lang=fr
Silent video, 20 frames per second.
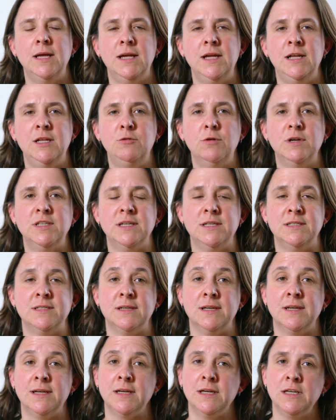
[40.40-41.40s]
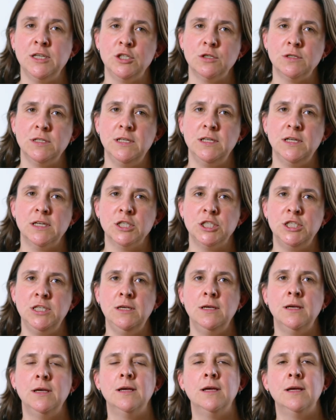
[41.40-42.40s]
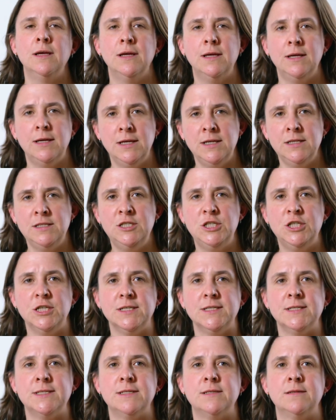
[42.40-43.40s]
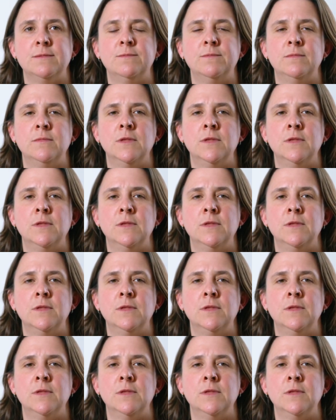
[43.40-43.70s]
Il doit être riche en énergie et digeste.